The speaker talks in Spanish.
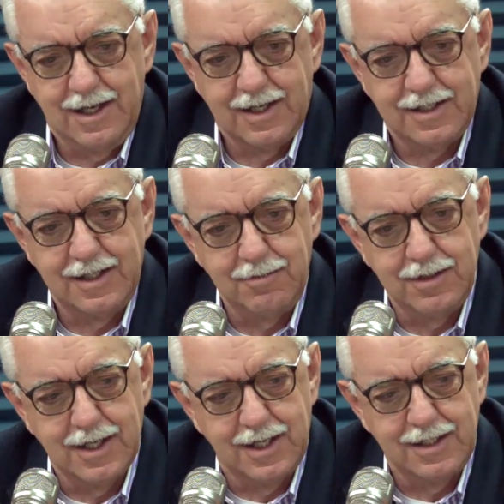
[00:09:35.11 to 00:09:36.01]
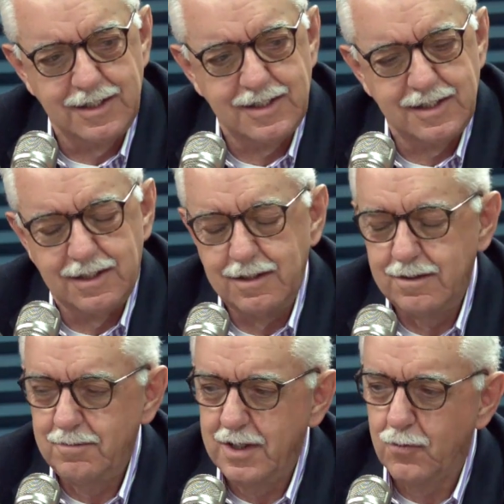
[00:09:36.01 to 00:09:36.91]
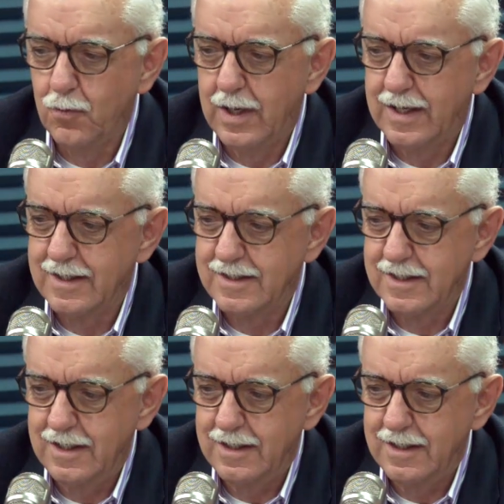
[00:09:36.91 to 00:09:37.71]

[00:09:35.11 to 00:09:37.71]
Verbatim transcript: eh, actividades vinculadas